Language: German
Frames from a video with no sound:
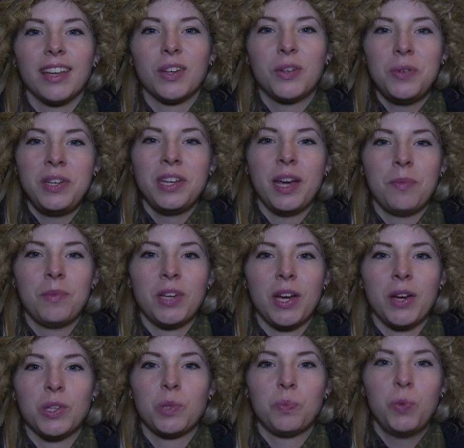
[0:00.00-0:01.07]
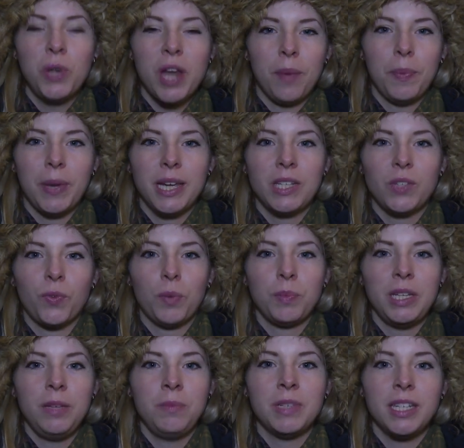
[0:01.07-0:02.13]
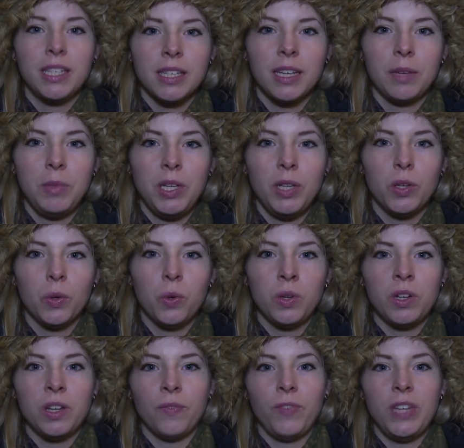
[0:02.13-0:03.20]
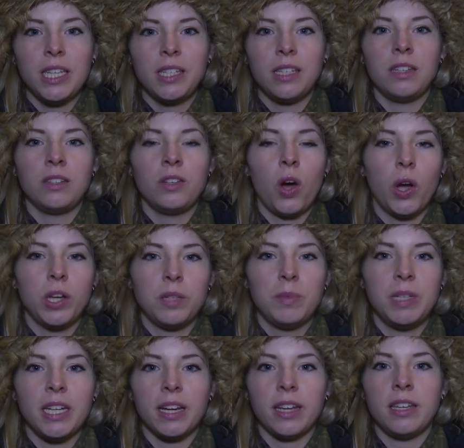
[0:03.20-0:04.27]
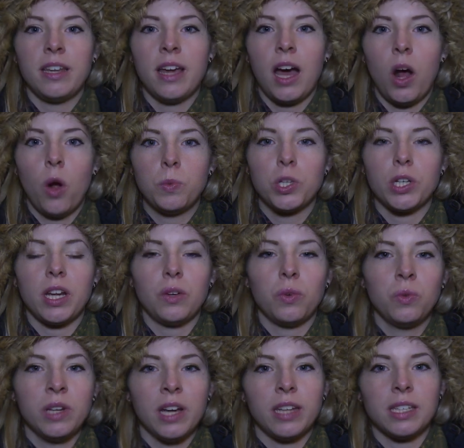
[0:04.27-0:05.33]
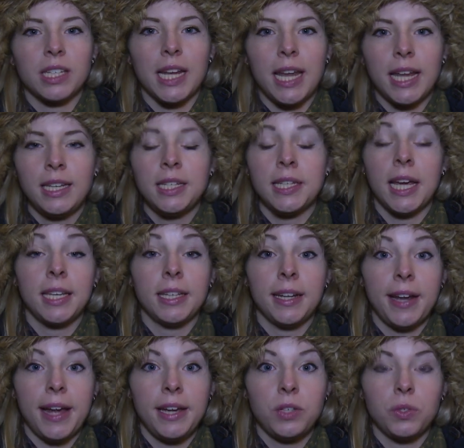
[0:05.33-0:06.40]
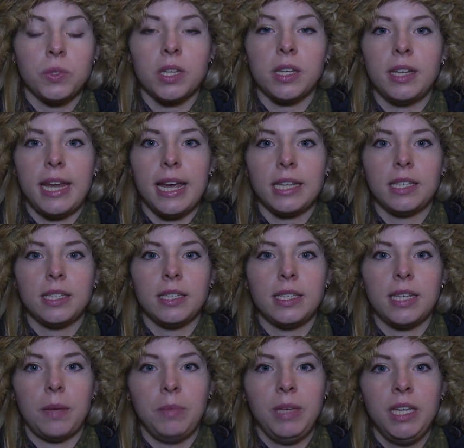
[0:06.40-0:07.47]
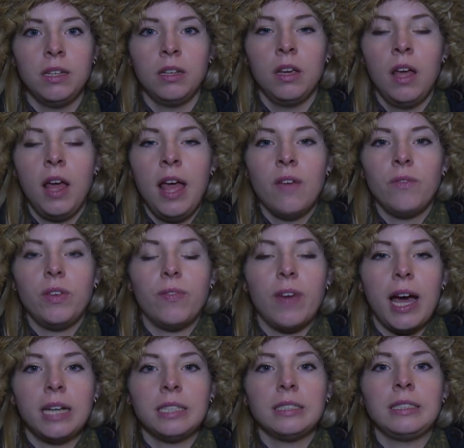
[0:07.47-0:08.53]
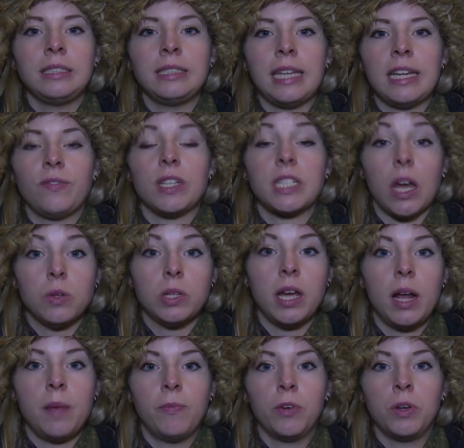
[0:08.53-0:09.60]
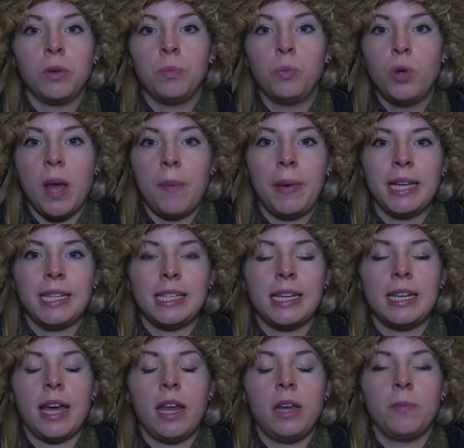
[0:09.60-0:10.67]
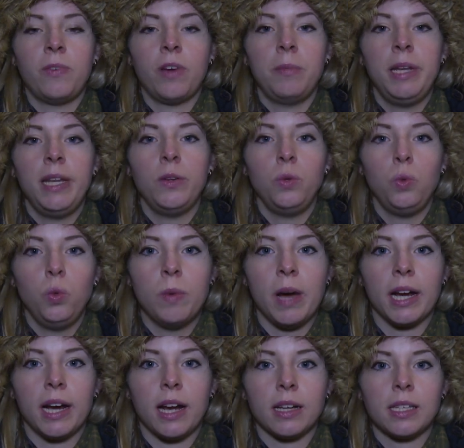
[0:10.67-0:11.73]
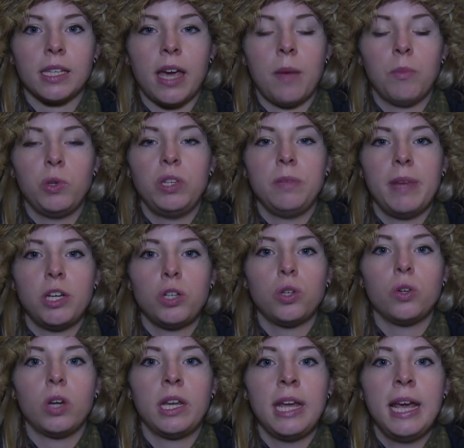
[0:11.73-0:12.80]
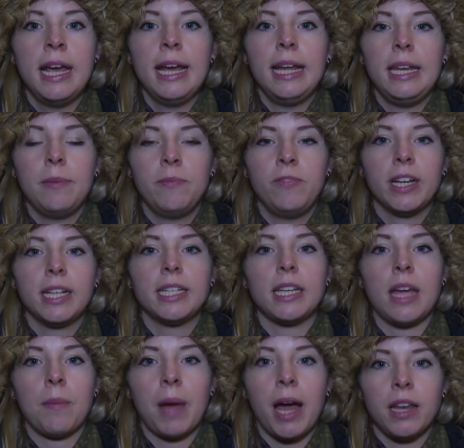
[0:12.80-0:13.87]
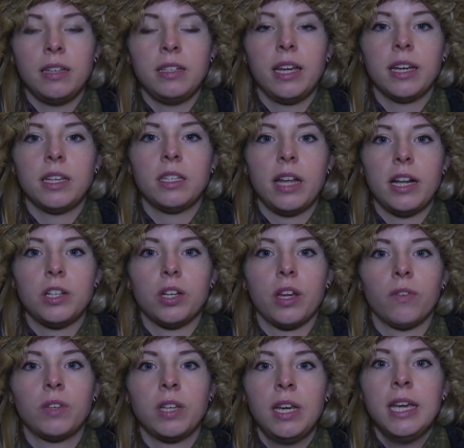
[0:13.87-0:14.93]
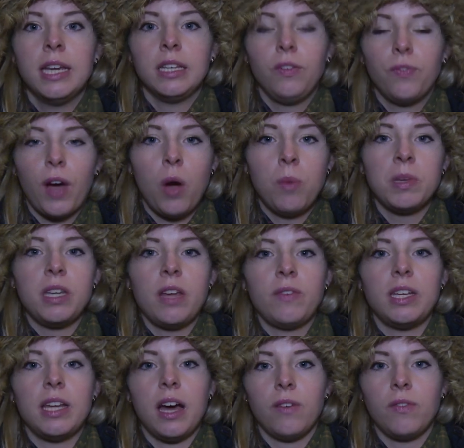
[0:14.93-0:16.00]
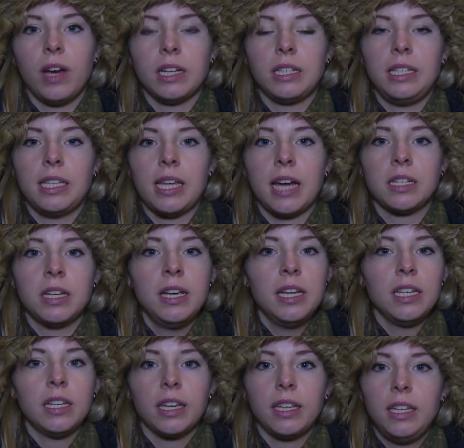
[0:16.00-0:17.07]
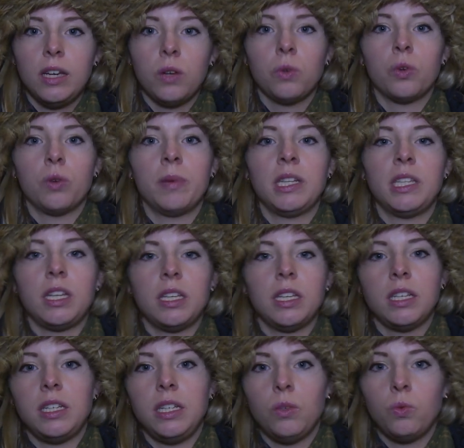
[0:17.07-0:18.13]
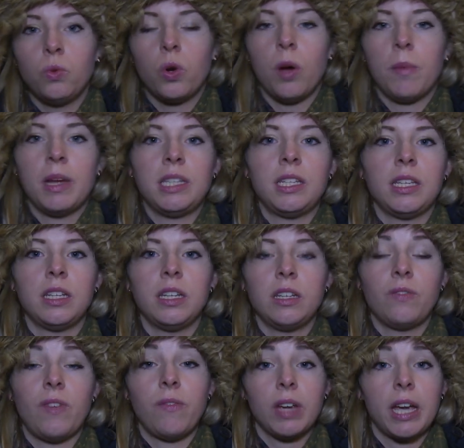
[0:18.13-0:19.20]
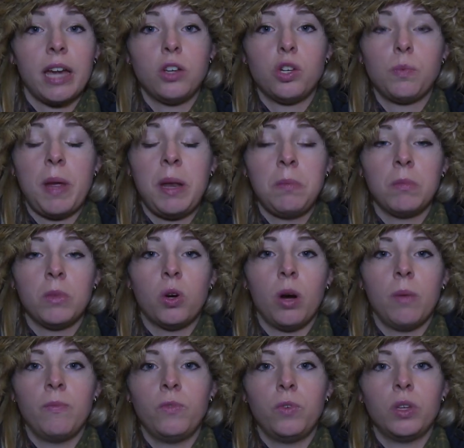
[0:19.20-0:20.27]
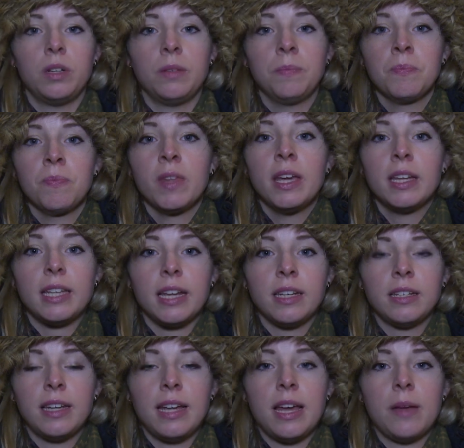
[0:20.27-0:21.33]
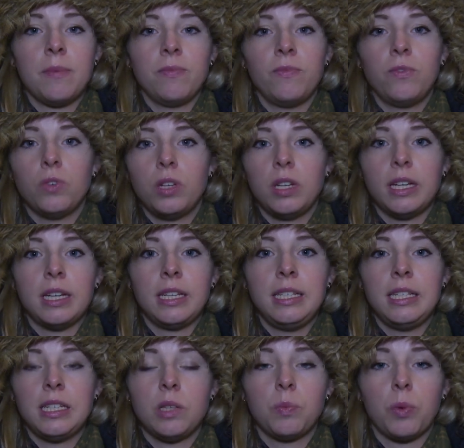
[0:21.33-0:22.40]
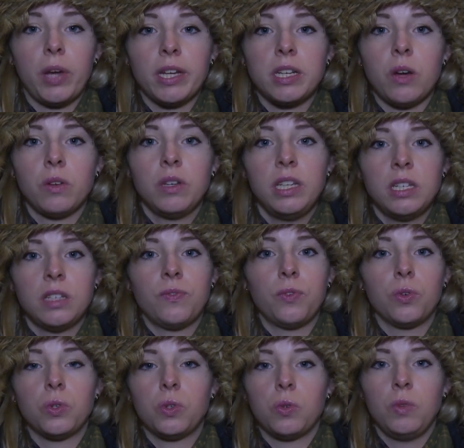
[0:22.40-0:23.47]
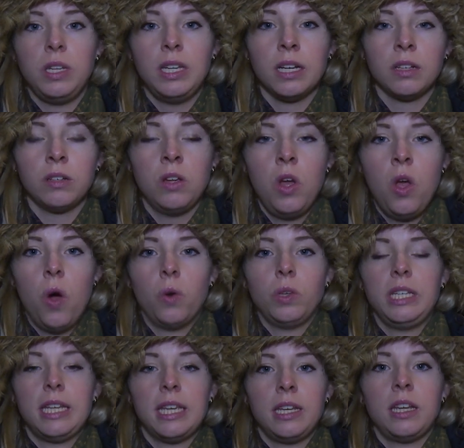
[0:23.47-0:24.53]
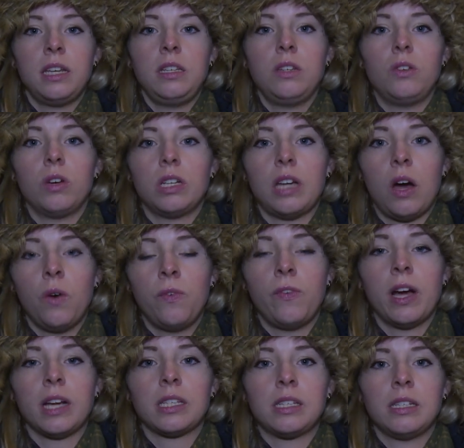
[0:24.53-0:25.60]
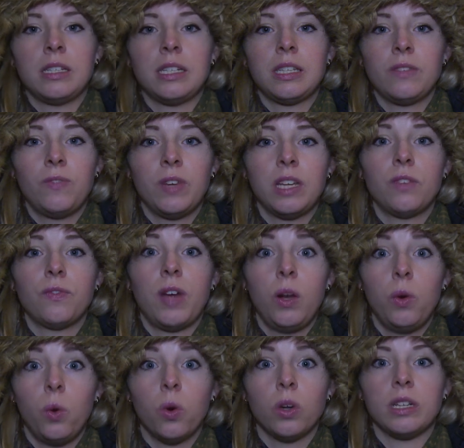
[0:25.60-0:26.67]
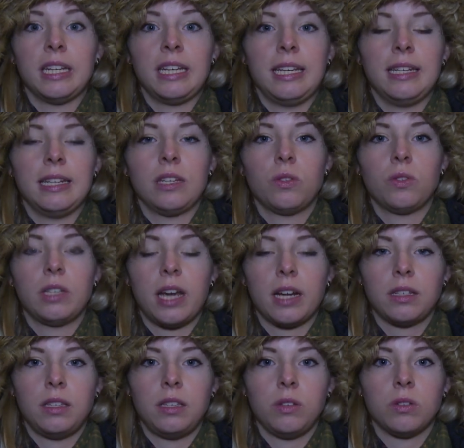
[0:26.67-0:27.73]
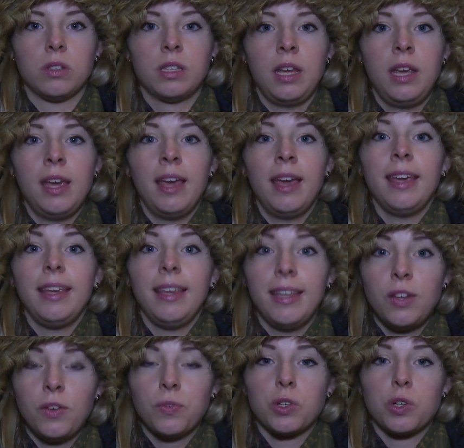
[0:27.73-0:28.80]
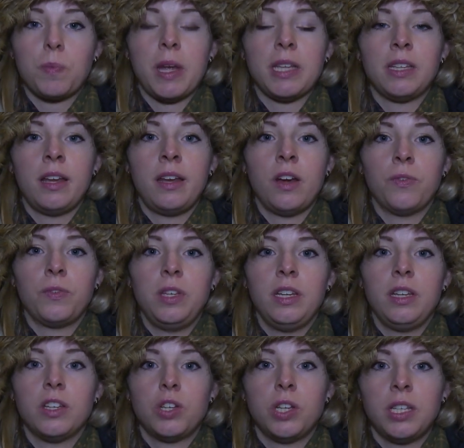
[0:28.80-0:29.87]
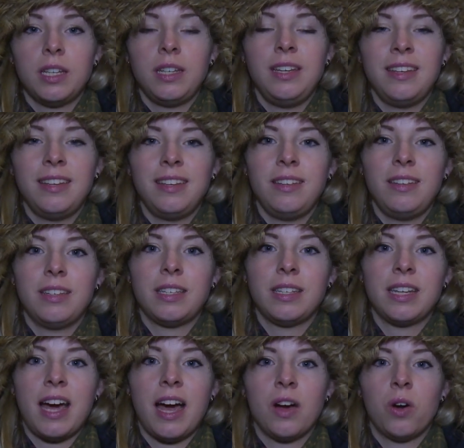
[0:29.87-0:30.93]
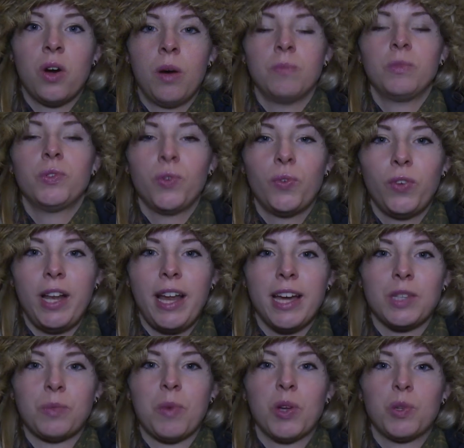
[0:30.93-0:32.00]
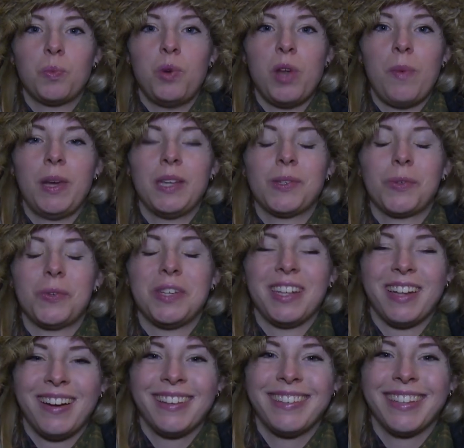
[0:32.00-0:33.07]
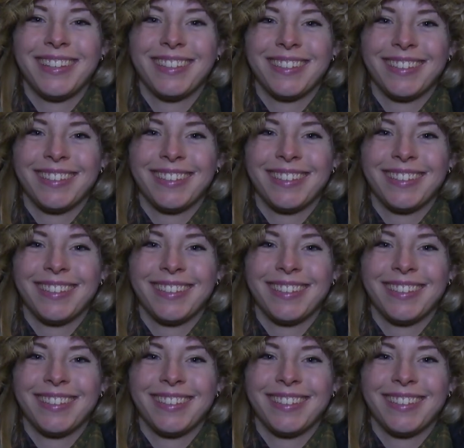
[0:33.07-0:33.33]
Guten Abend aus Budapest vom Team Diskriminierung. Wir sind heute Mittag in der Hauptstadt Ungarns gelandet, hatten gleich unseren ersten Termin. Wir waren etwas außerhalb von Budapest in einem Familienübergangsheim und die Menschen dort leben wirklich am Rande der Gesellschaft. Die Frau, mit der wir da waren, die sagt, die Regierung kümmert sich nicht, die EU kümmert sich nicht. Wenn wir keine Spenden bekommen würden, dann ähm, würde dieses Projekt auch nicht funktionieren. Und die Kinder, die dort aufwachsen, das sind wirklich verlorene Kinder, so sagte sie uns. Ihr dürft gespannt sein auf die Geschichte, die in den nächsten Tagen kommt. So viel erstmal aus Budapest. Gute Nacht.